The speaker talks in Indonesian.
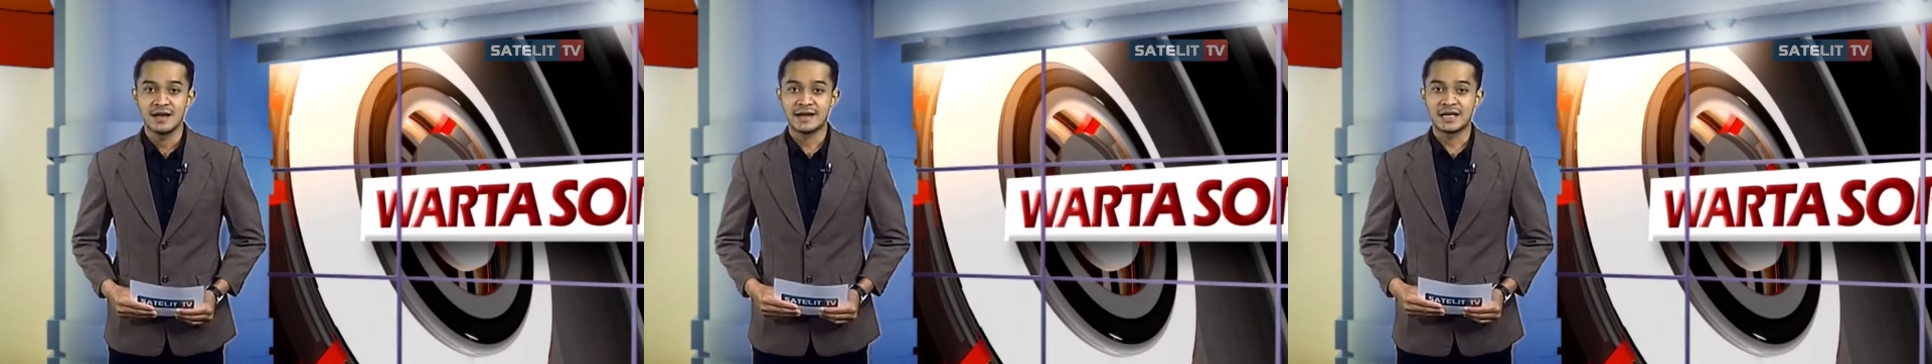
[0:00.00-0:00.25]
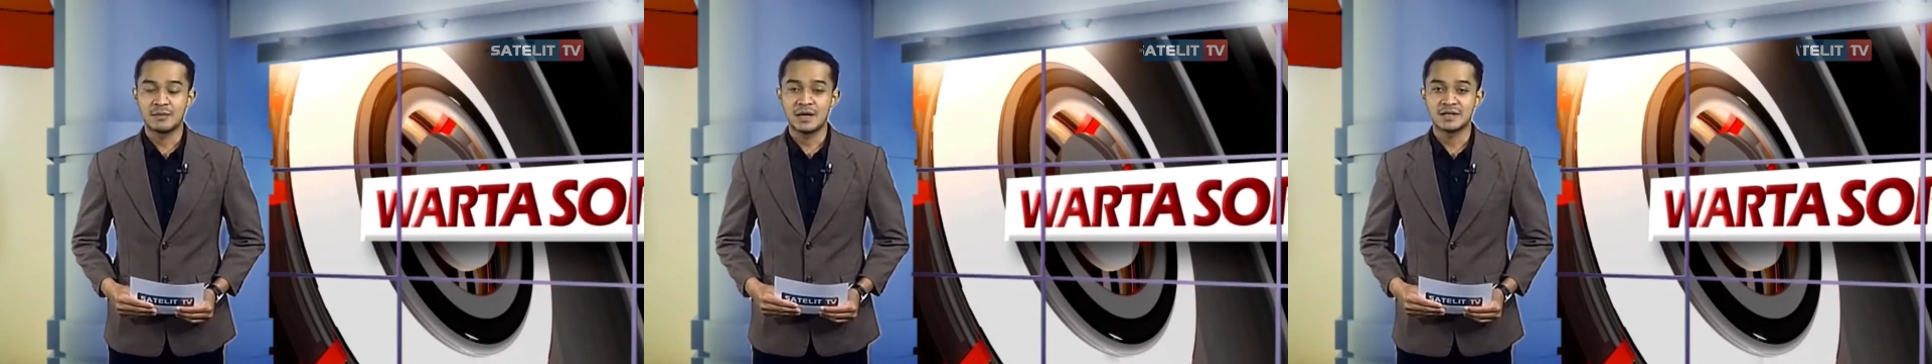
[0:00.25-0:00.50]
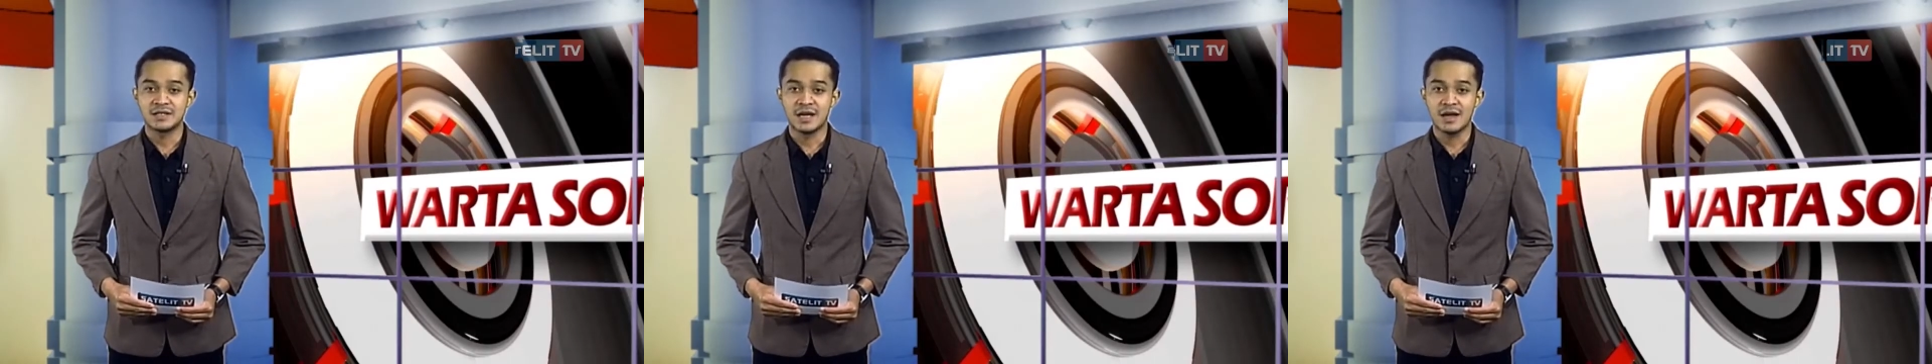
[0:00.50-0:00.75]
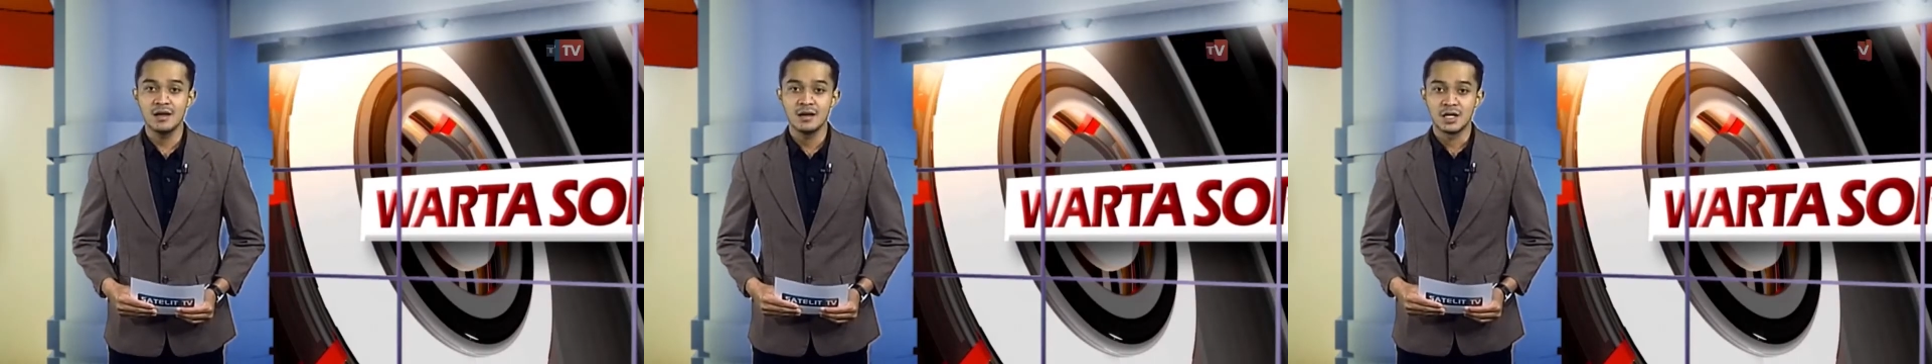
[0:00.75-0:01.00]

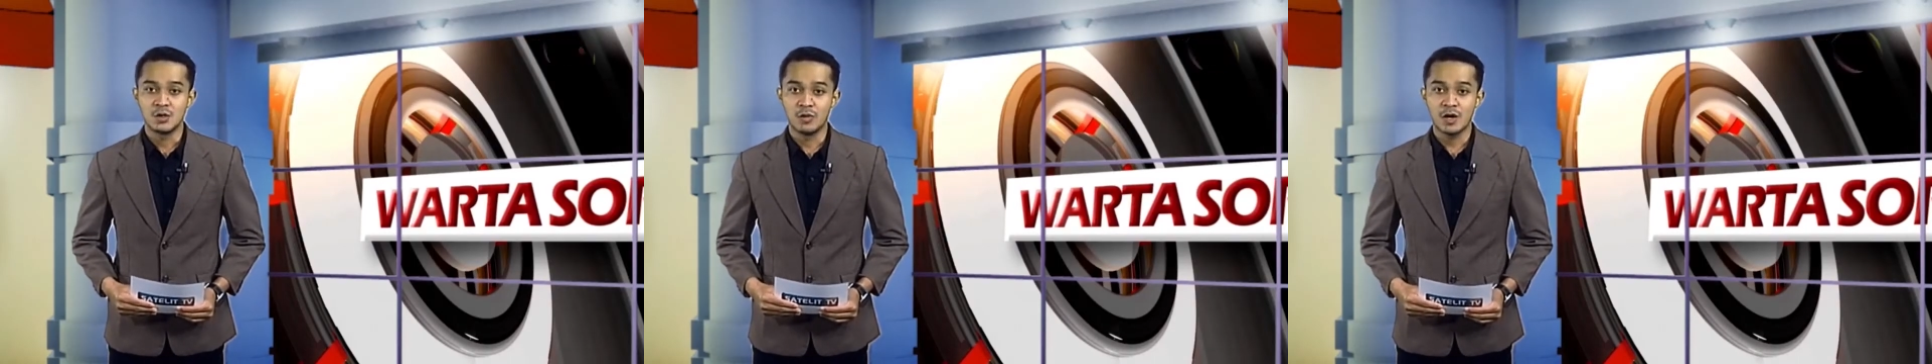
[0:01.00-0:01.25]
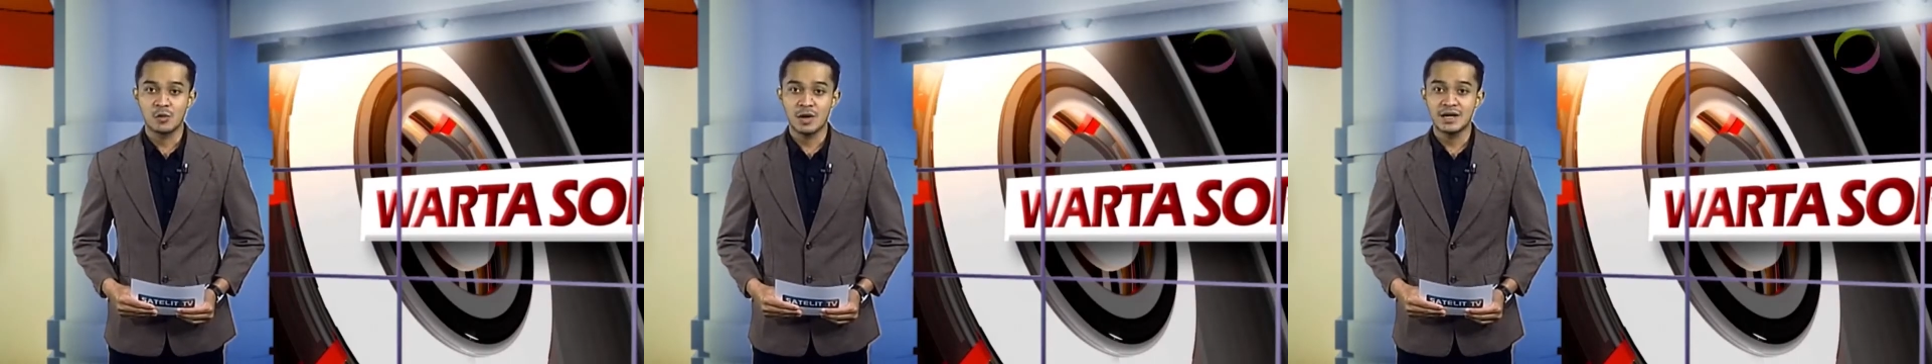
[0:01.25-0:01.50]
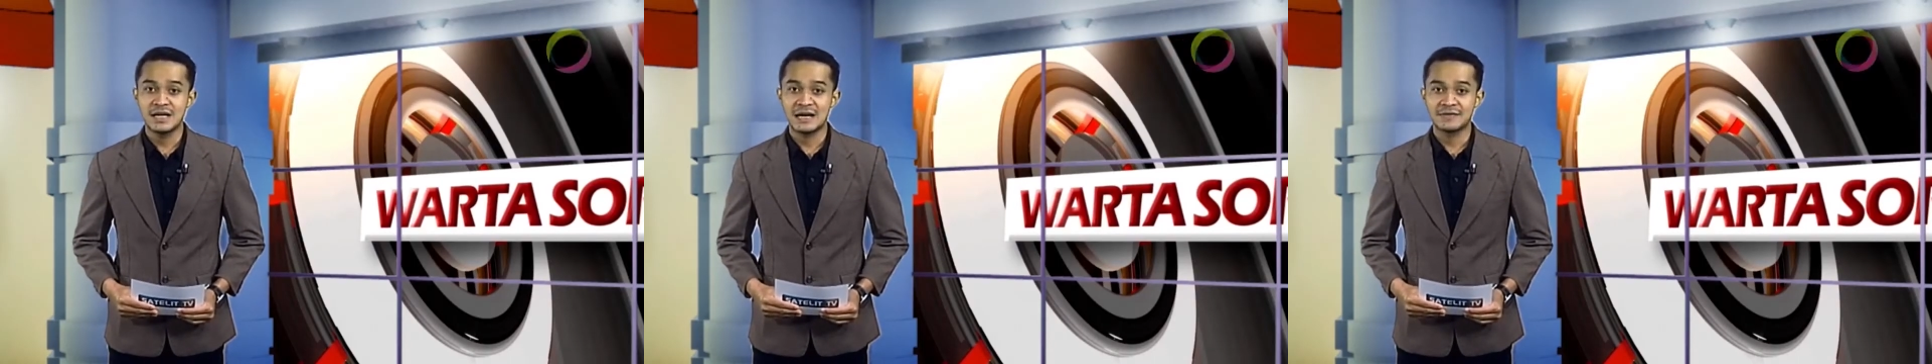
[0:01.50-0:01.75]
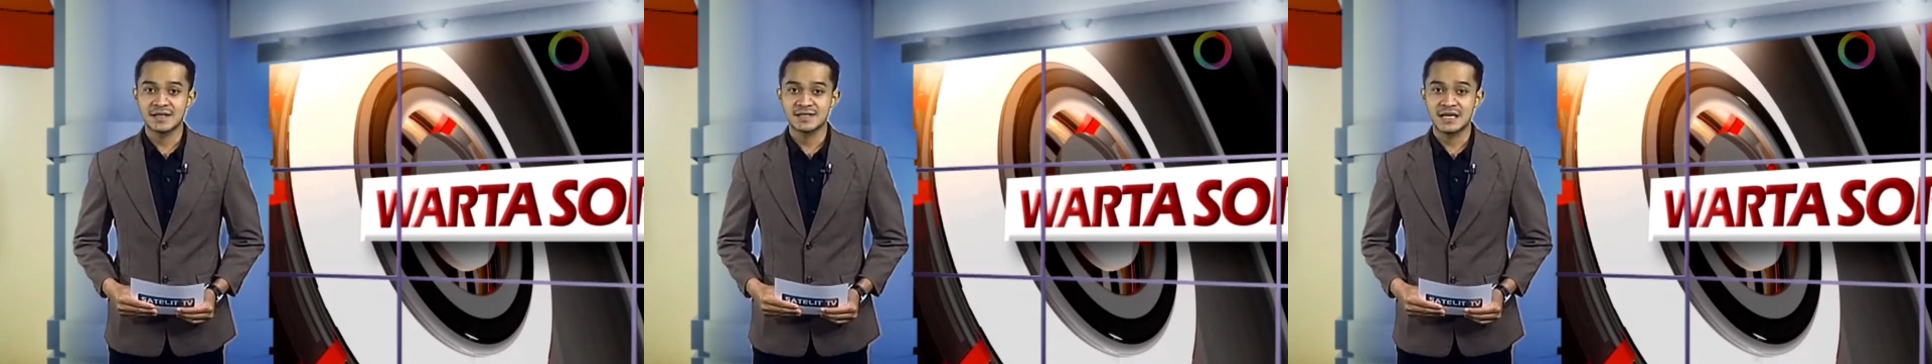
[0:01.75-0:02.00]
Akibatnya, dua rumah di
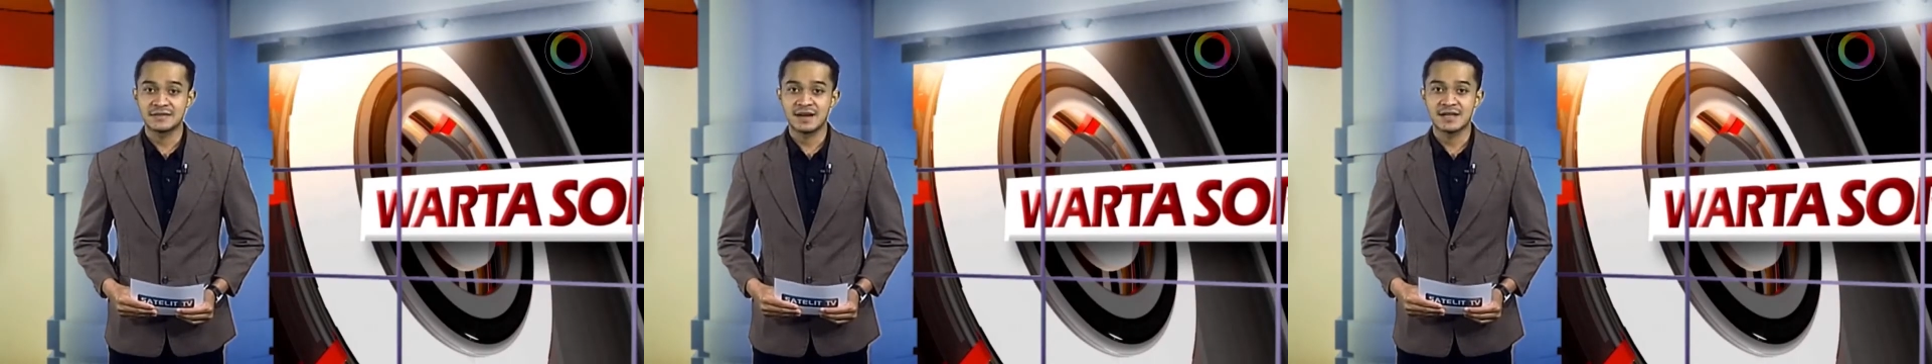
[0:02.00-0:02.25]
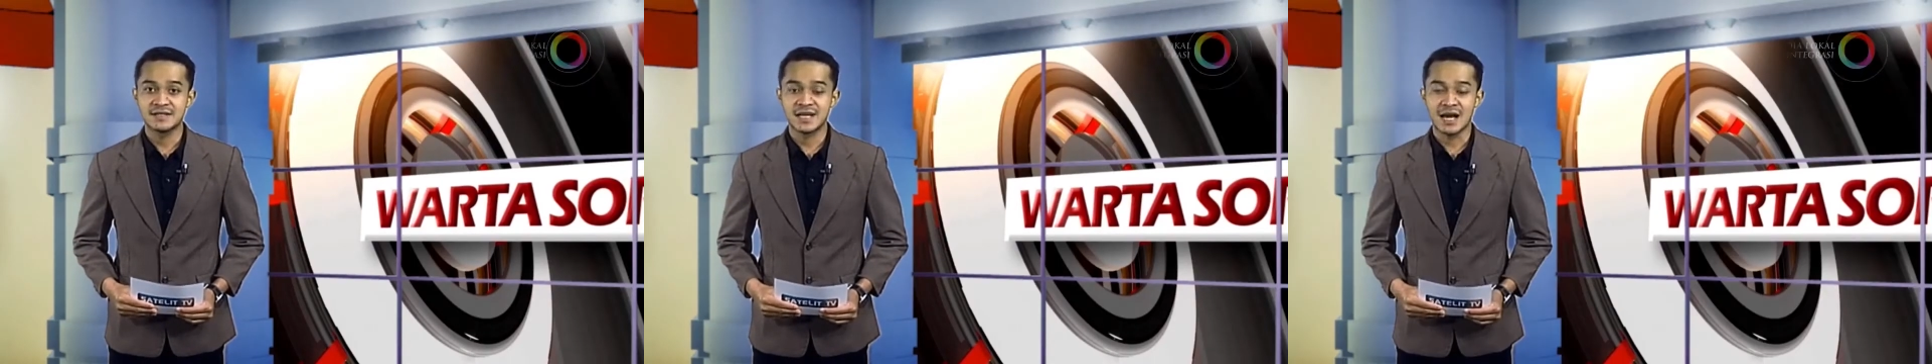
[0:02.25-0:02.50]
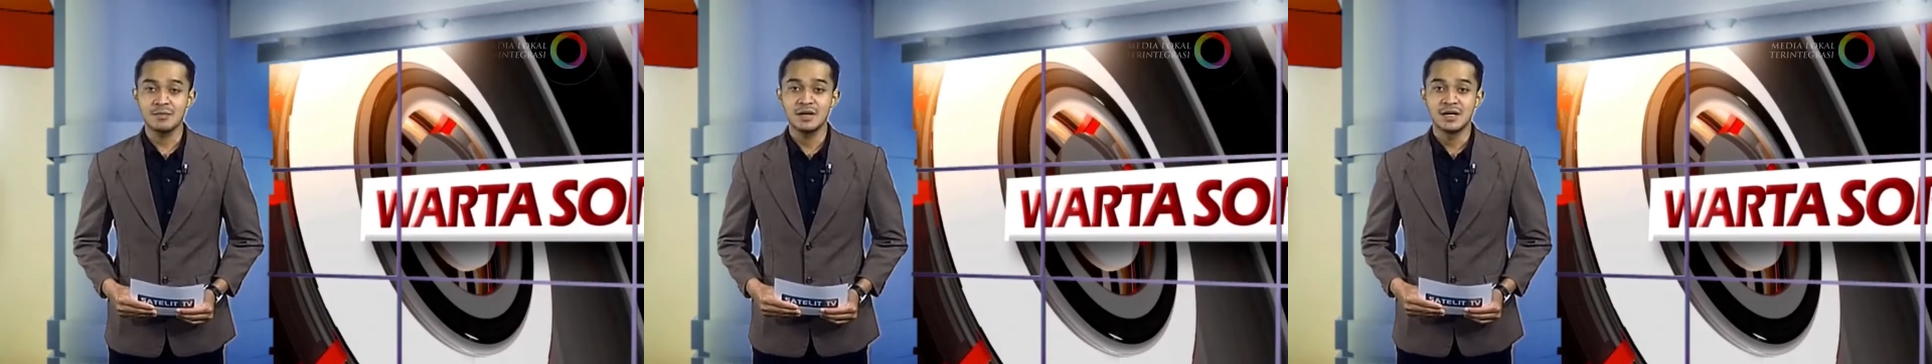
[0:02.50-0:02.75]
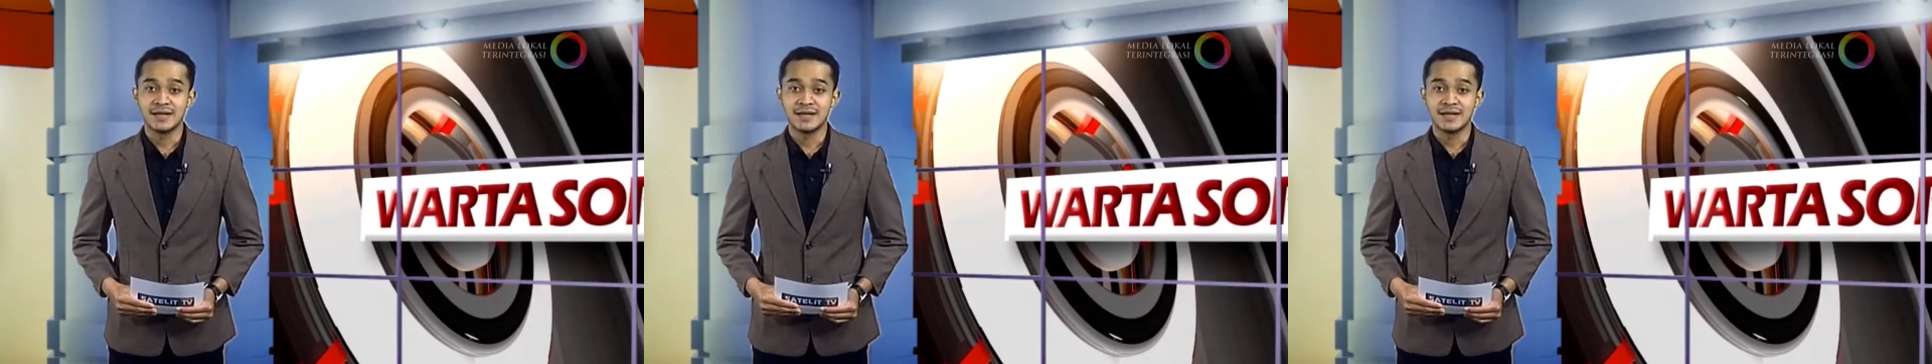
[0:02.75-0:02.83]
atasnya terancam